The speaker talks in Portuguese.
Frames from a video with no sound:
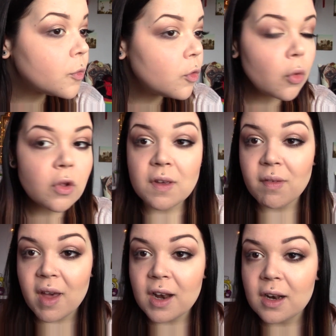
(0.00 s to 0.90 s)
Do que
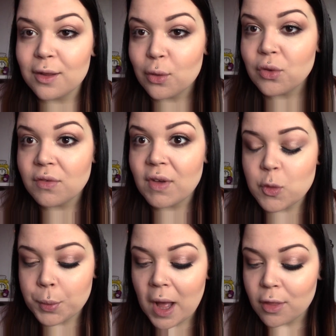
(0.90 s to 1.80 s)
tiver, do que tiver
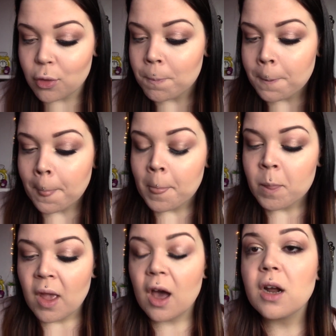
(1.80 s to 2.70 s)
sobrado.
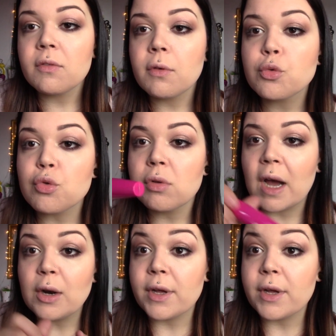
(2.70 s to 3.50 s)
Agora vamos colocar o